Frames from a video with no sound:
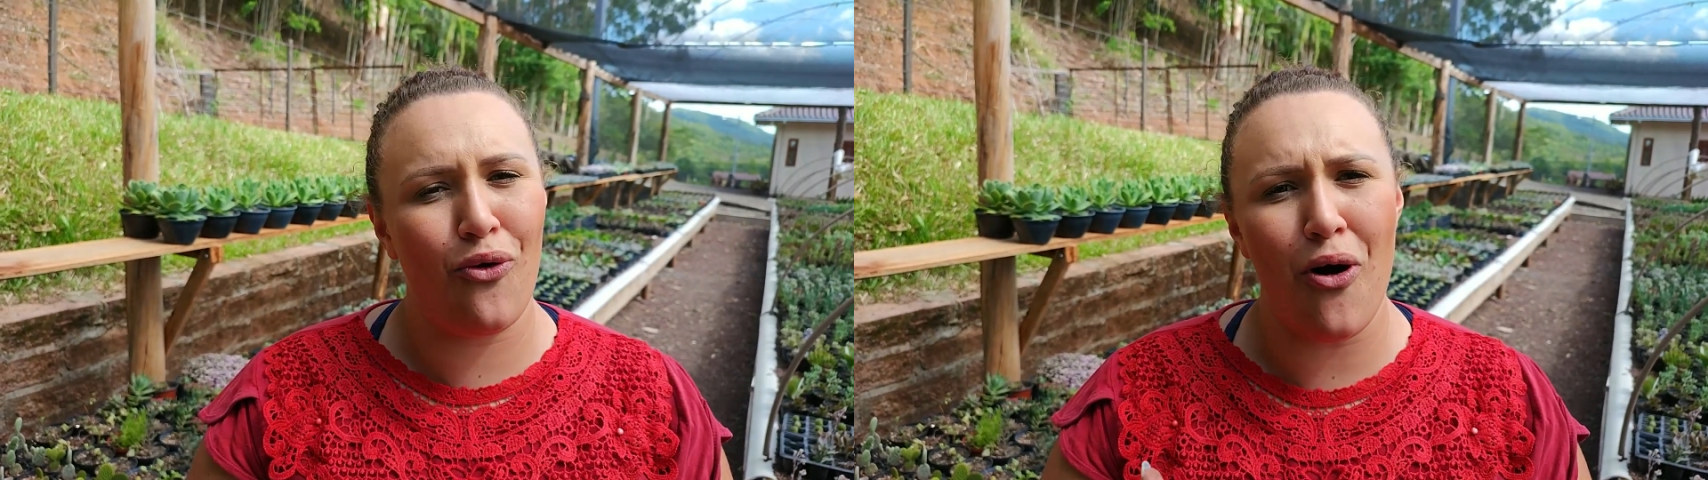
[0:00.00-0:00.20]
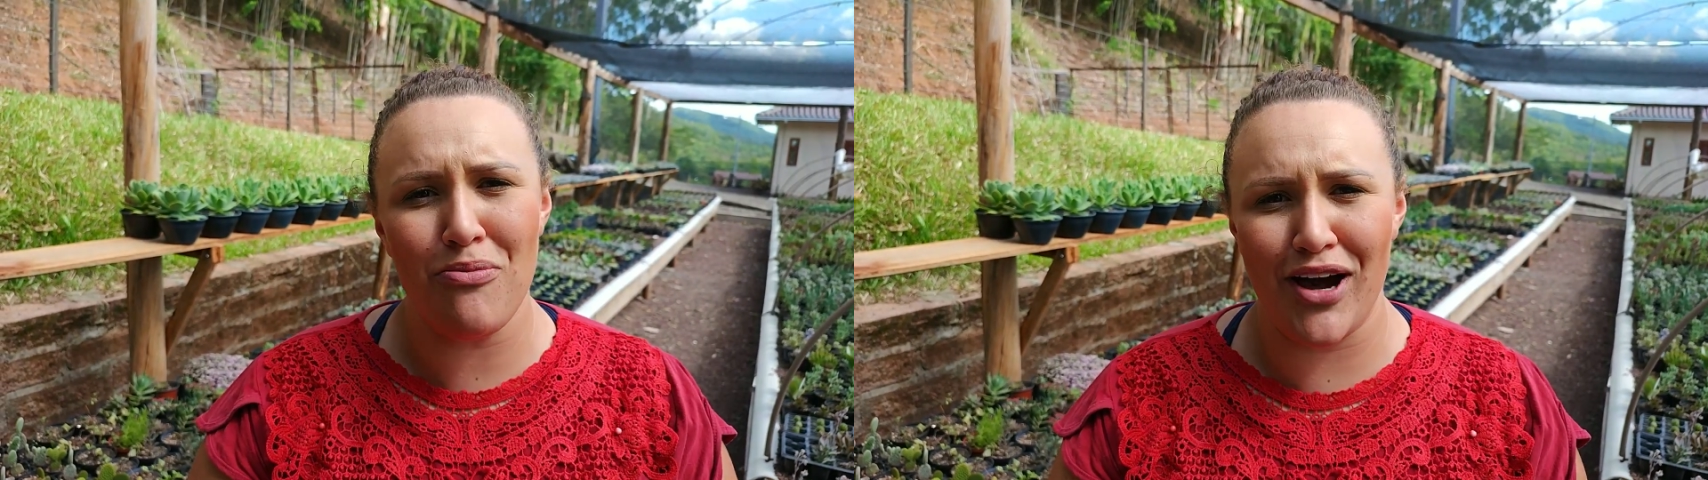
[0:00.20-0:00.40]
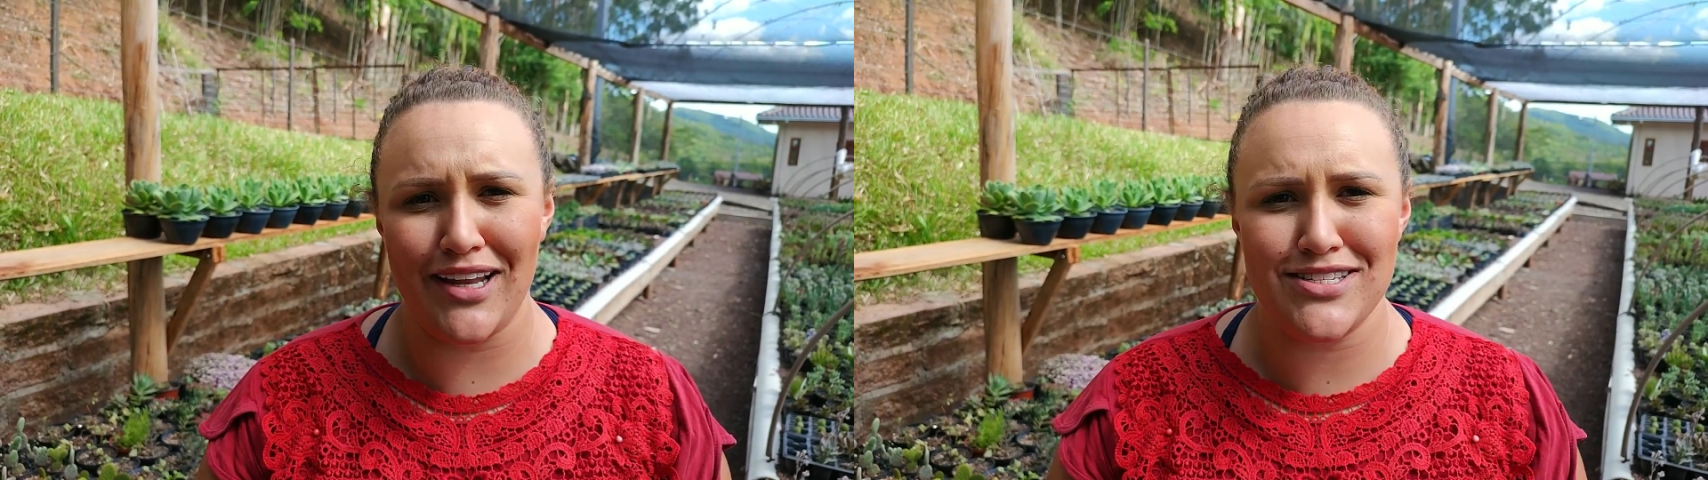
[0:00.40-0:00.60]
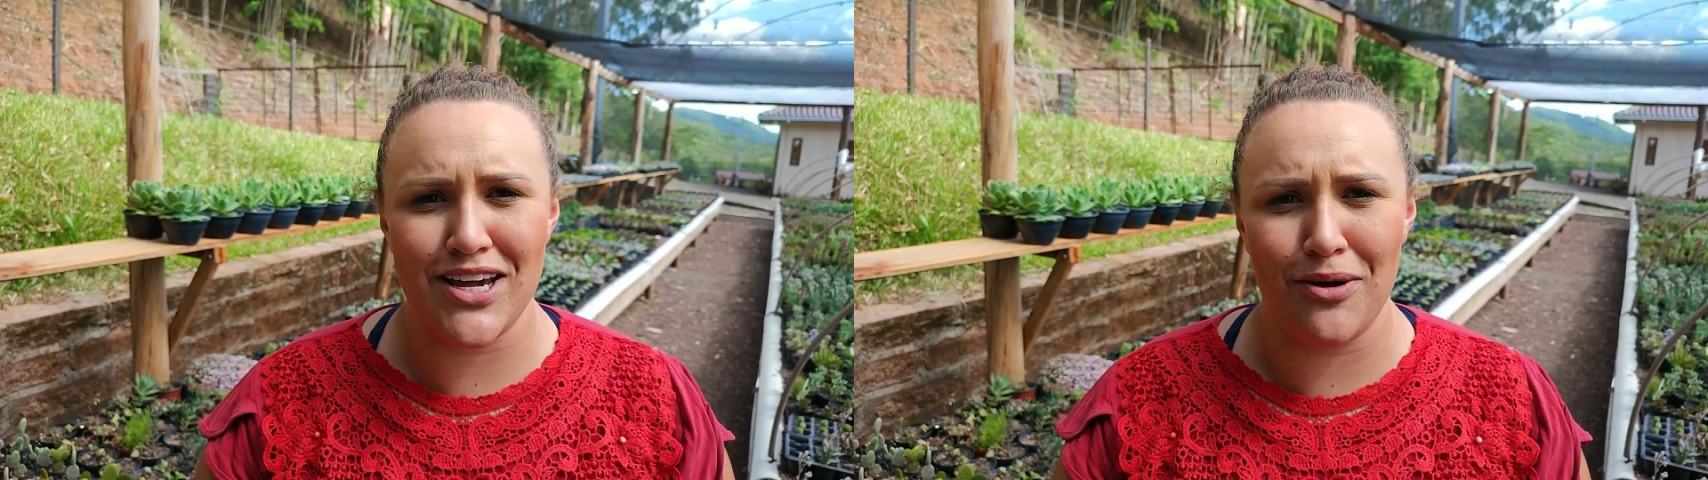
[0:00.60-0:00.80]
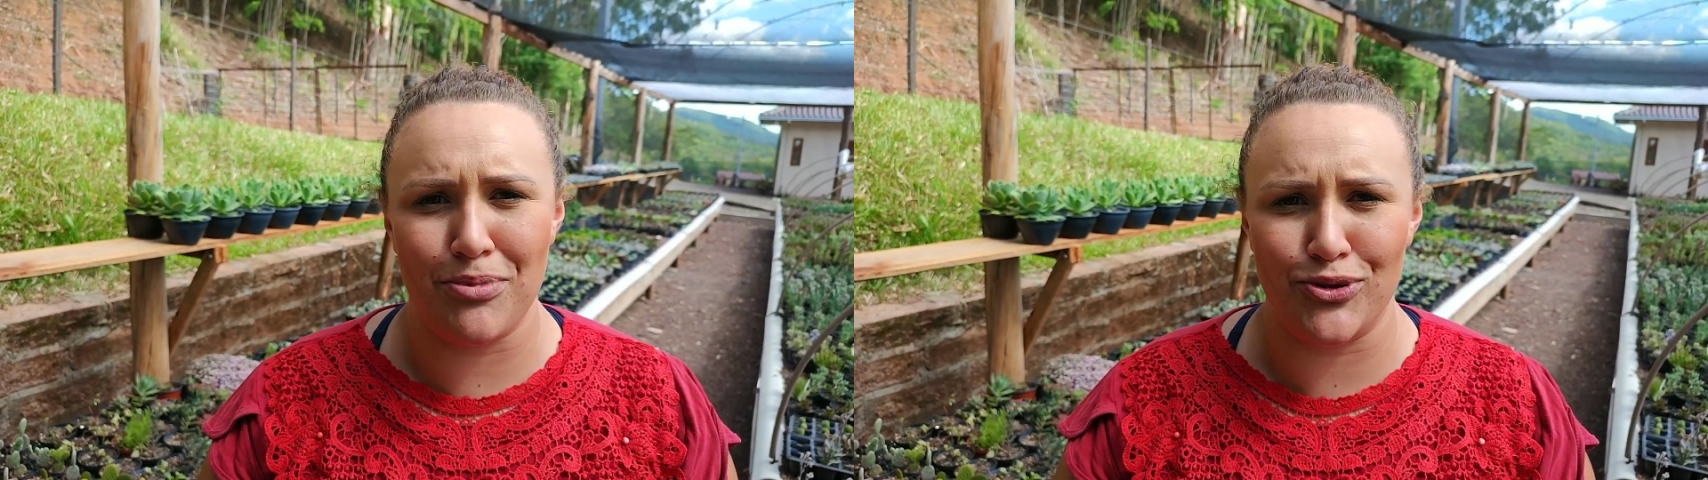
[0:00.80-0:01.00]
como ela
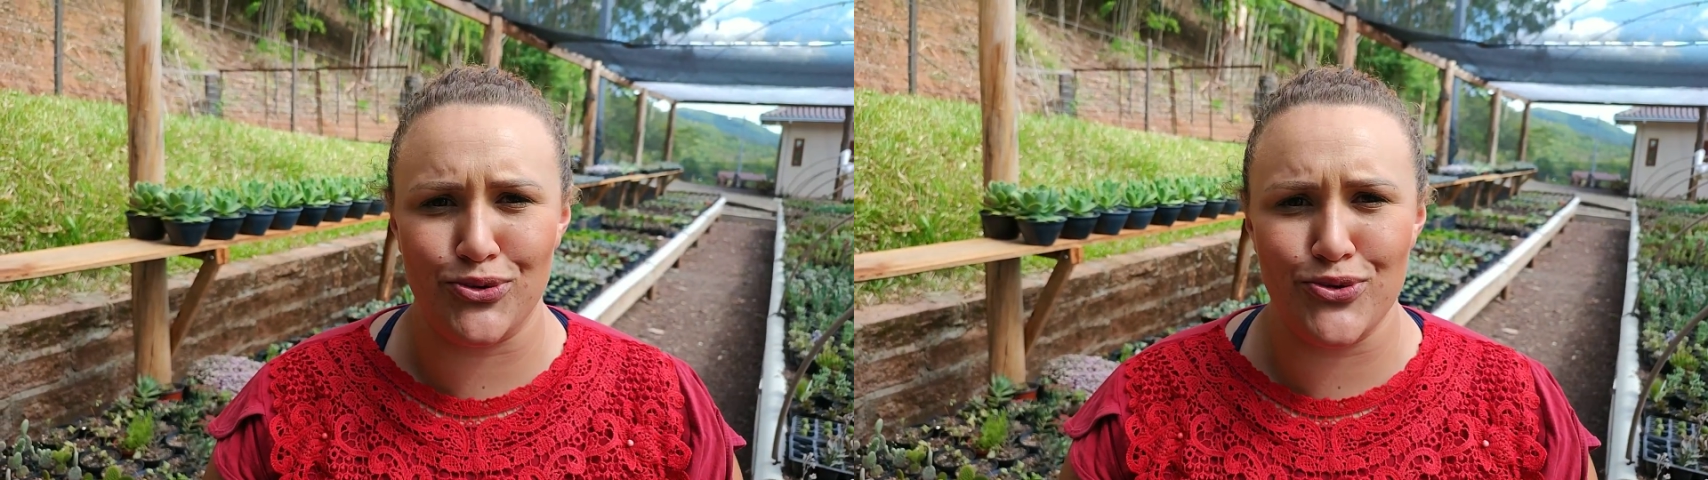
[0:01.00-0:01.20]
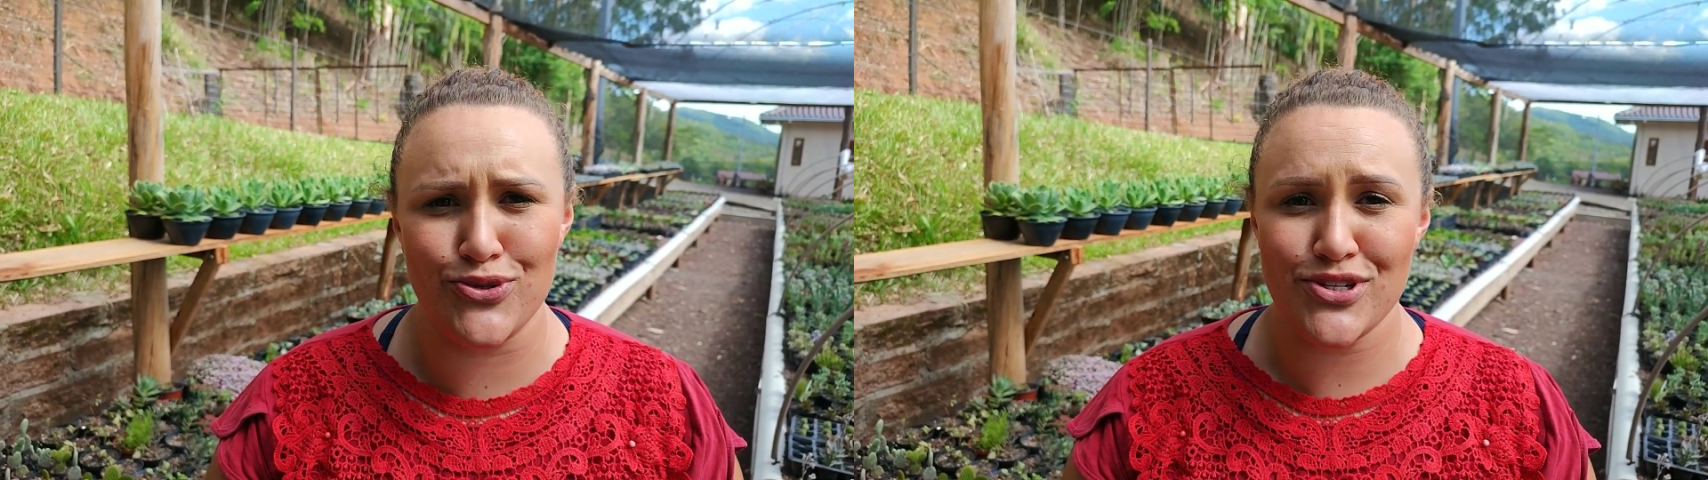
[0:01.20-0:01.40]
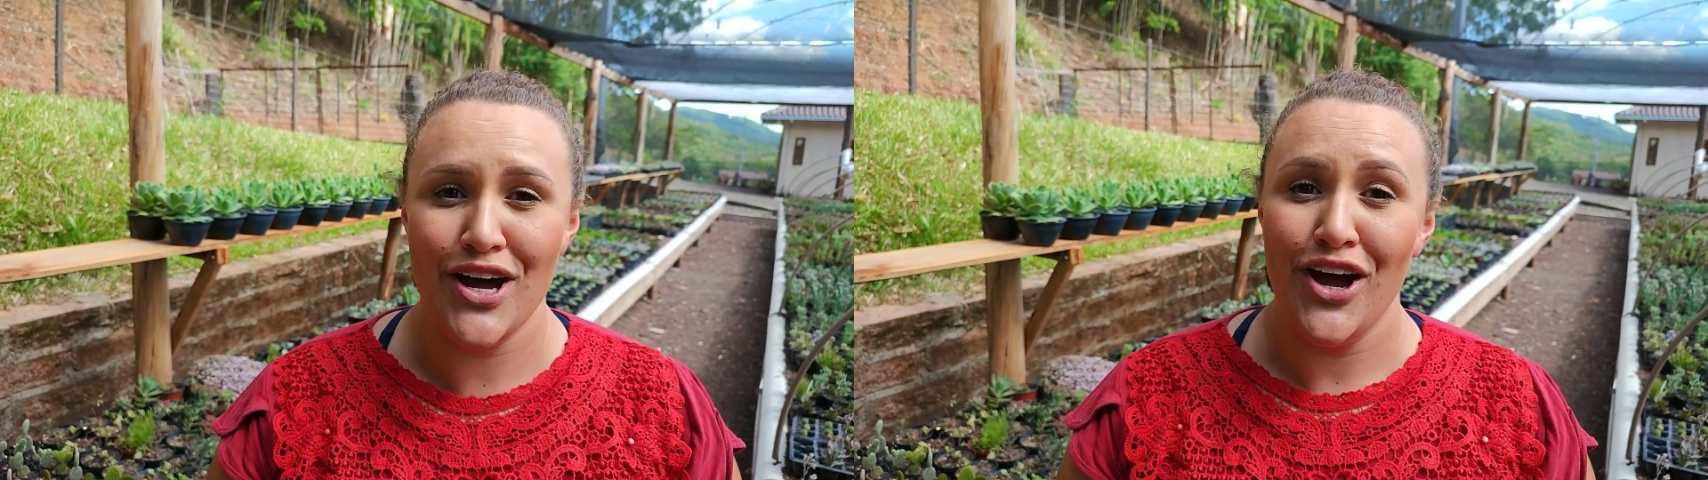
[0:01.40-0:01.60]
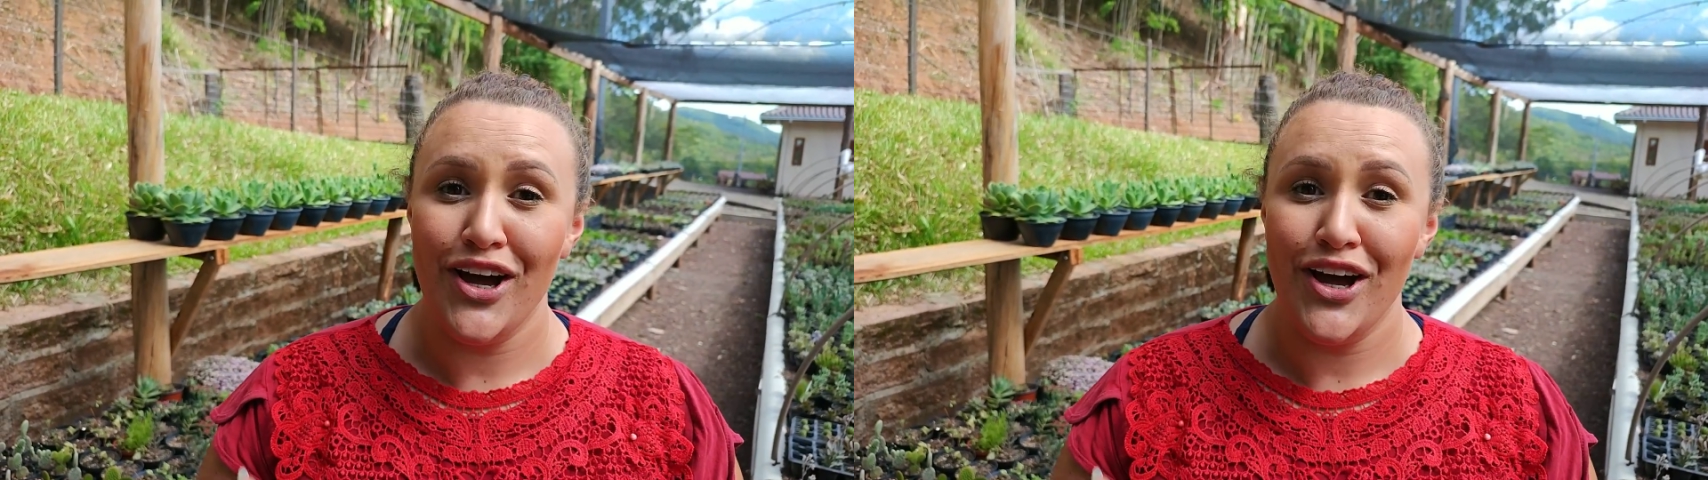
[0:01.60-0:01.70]
se reproduz,